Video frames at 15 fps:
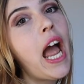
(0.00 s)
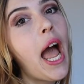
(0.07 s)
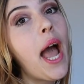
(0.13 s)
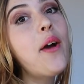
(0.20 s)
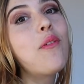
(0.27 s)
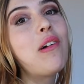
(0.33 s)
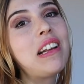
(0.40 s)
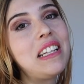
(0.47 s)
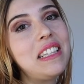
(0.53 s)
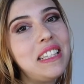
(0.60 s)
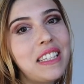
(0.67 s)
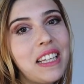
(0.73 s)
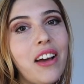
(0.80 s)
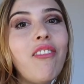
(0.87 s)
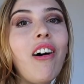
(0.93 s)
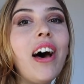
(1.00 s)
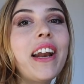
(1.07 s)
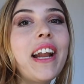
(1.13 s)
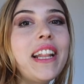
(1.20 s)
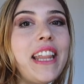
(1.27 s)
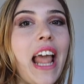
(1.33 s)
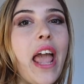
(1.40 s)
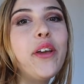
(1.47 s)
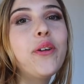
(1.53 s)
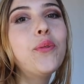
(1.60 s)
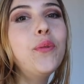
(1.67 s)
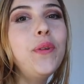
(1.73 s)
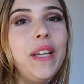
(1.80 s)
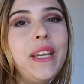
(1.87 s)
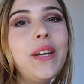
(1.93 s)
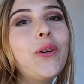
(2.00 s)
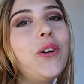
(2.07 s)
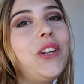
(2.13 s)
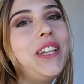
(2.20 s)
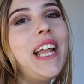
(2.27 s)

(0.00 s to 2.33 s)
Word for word: è quella di scavare dei cunicoli